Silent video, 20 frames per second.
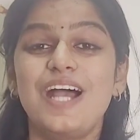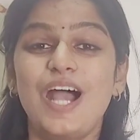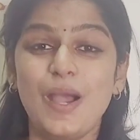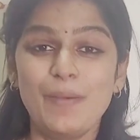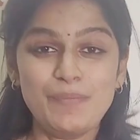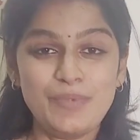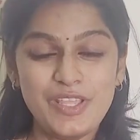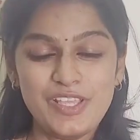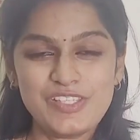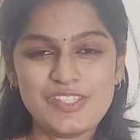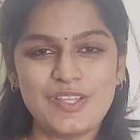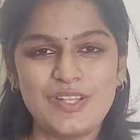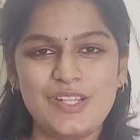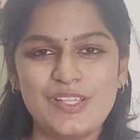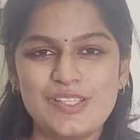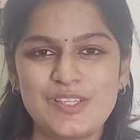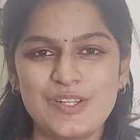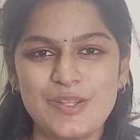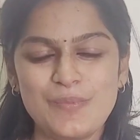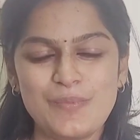அப்படியே
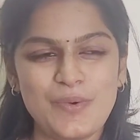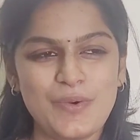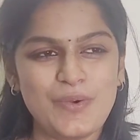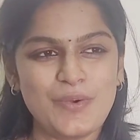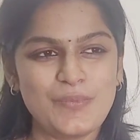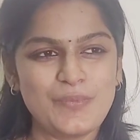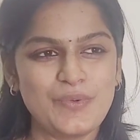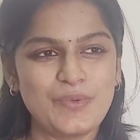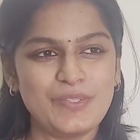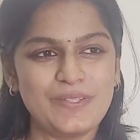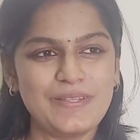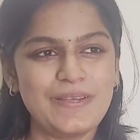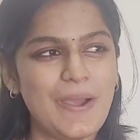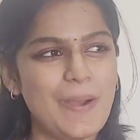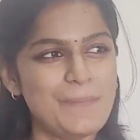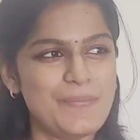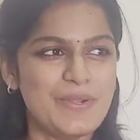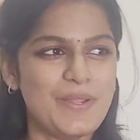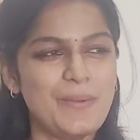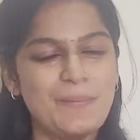சொல்ல சொல்ல போகும்போது
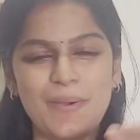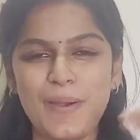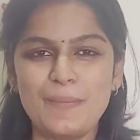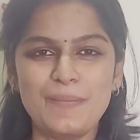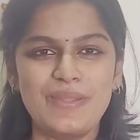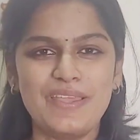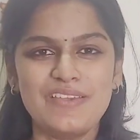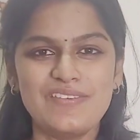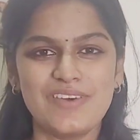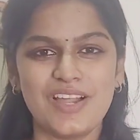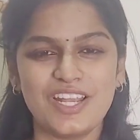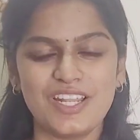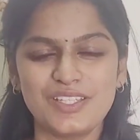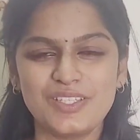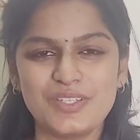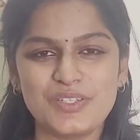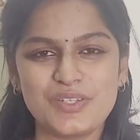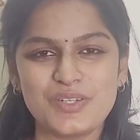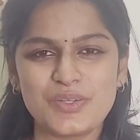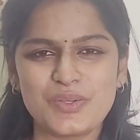அப்போ நம்ம அப்படியே
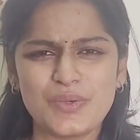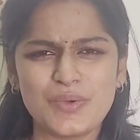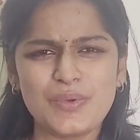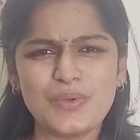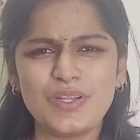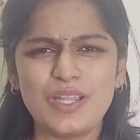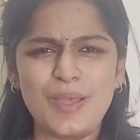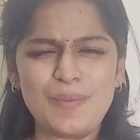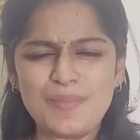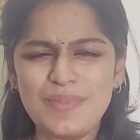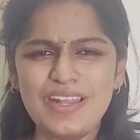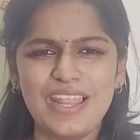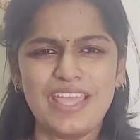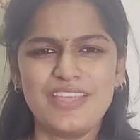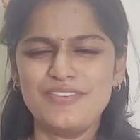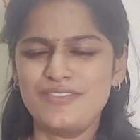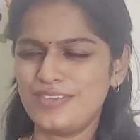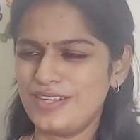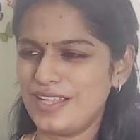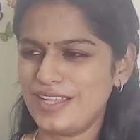வளர்ந்துட்டுருக்கோம் நம்ம
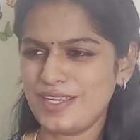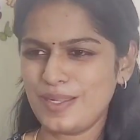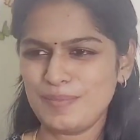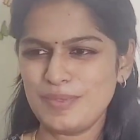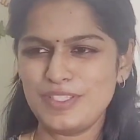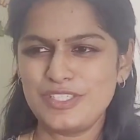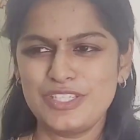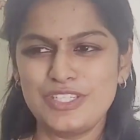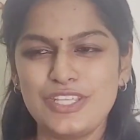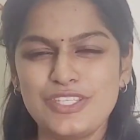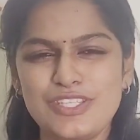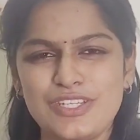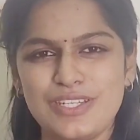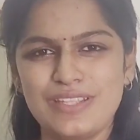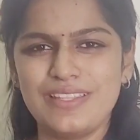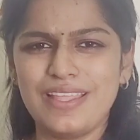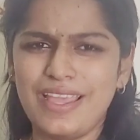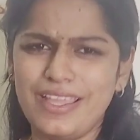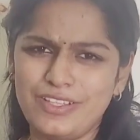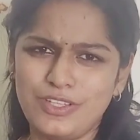லைஃப்பில் நம்ம சின்ன
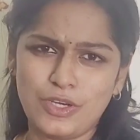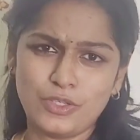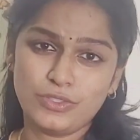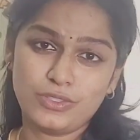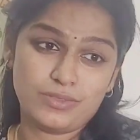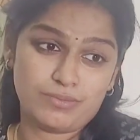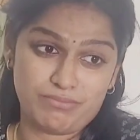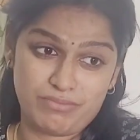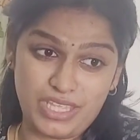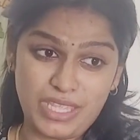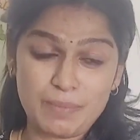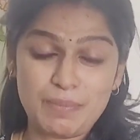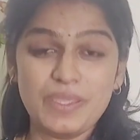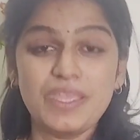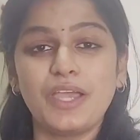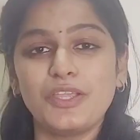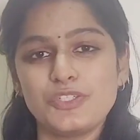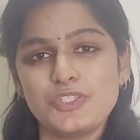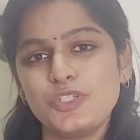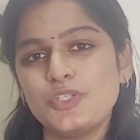சின்னதாக ஏதாவது
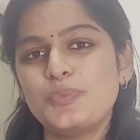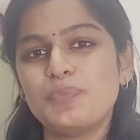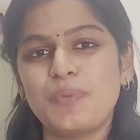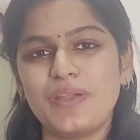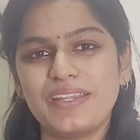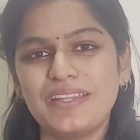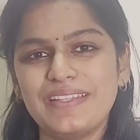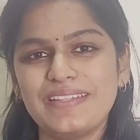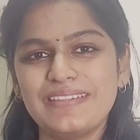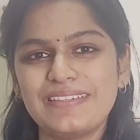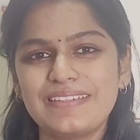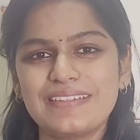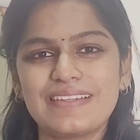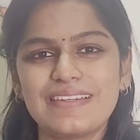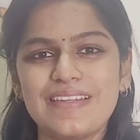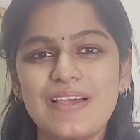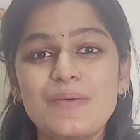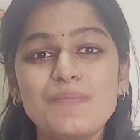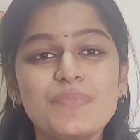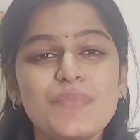மேபி அச்சீவ்
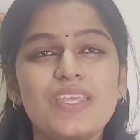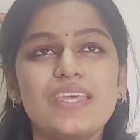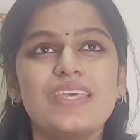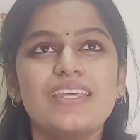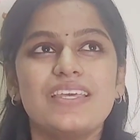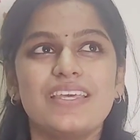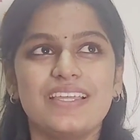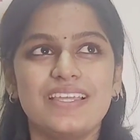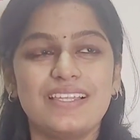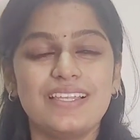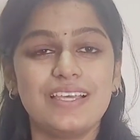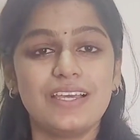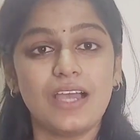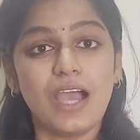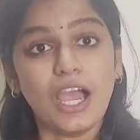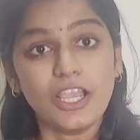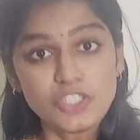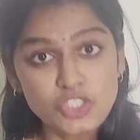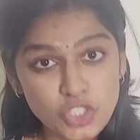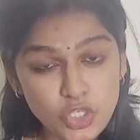பண்ணியிருந்துருக்கலாம் இல்லை
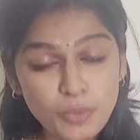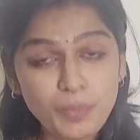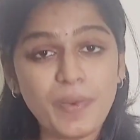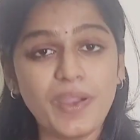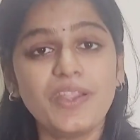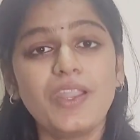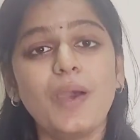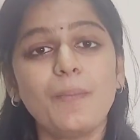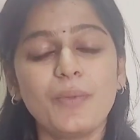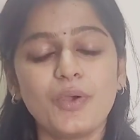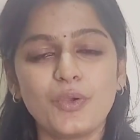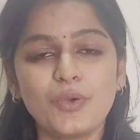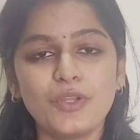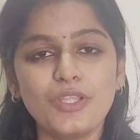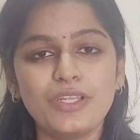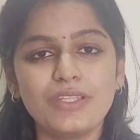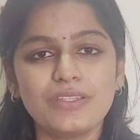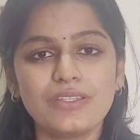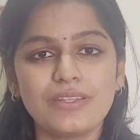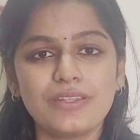அச்சீவ் பண்ணாமல்
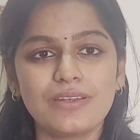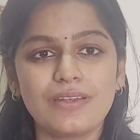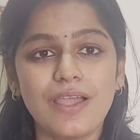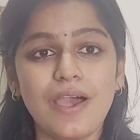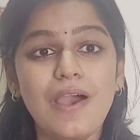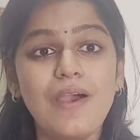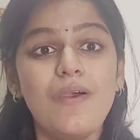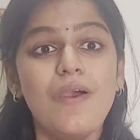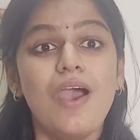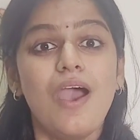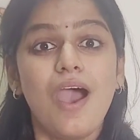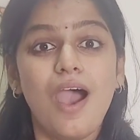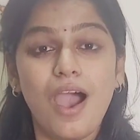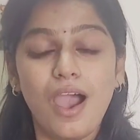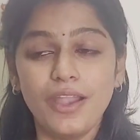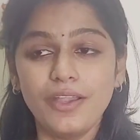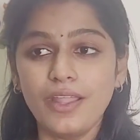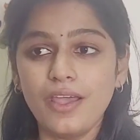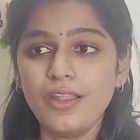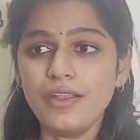கூட இருந்திருக்கலாம்
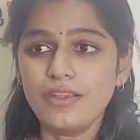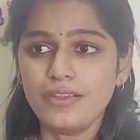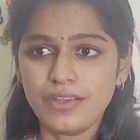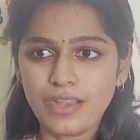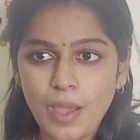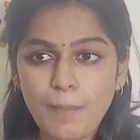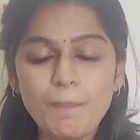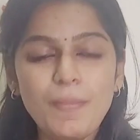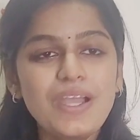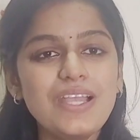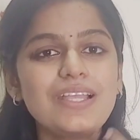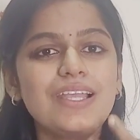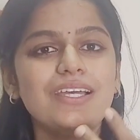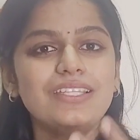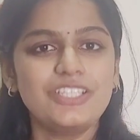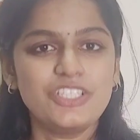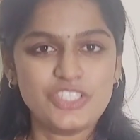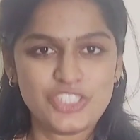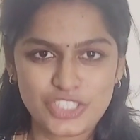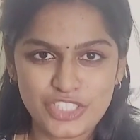ஆனால் நமக்கு
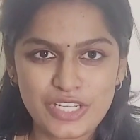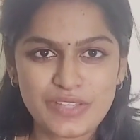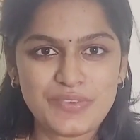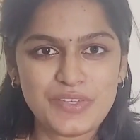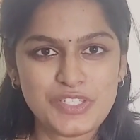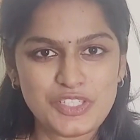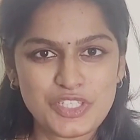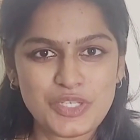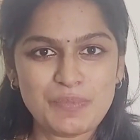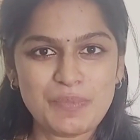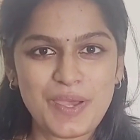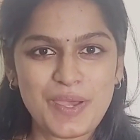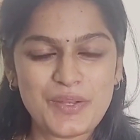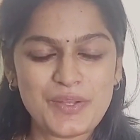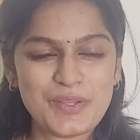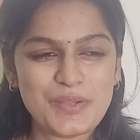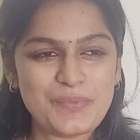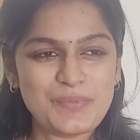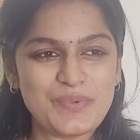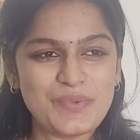அது சின்ன விஷயமா
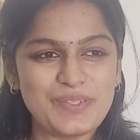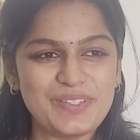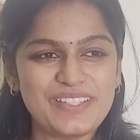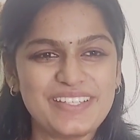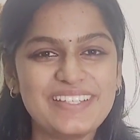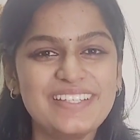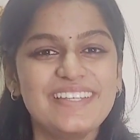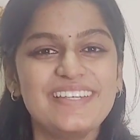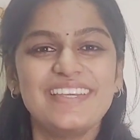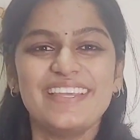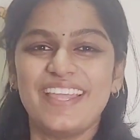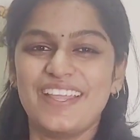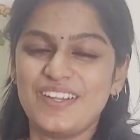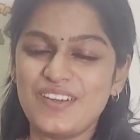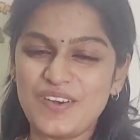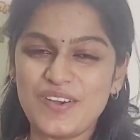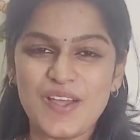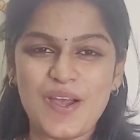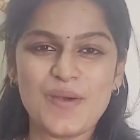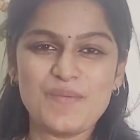இருக்கும்போது
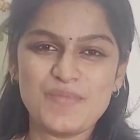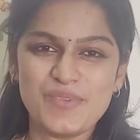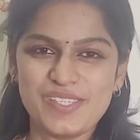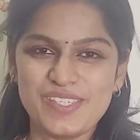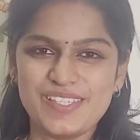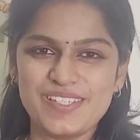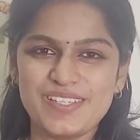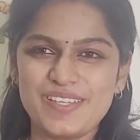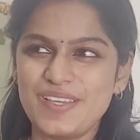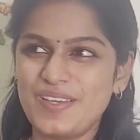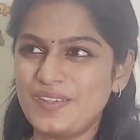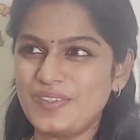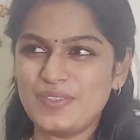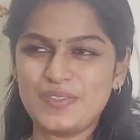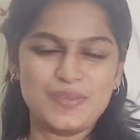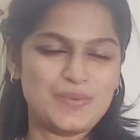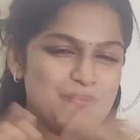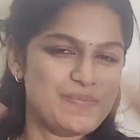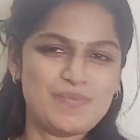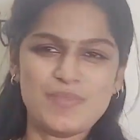என்னோட அப்பச்சிக்கு அது
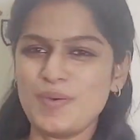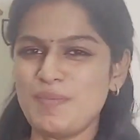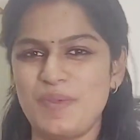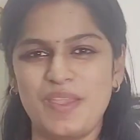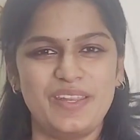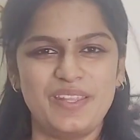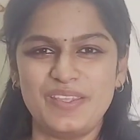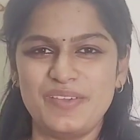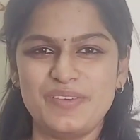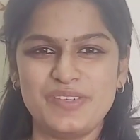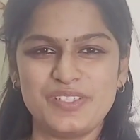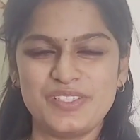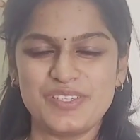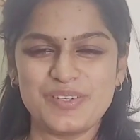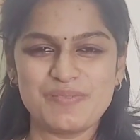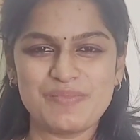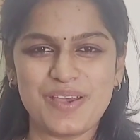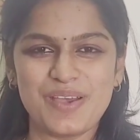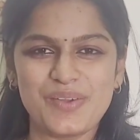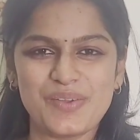ரொம்ப பெரிய
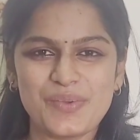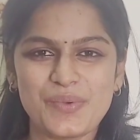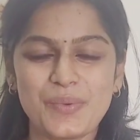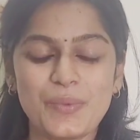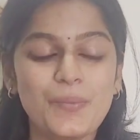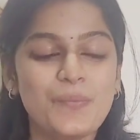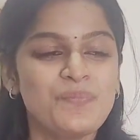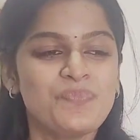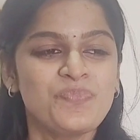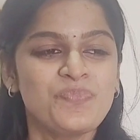விஷயமா இருக்கும்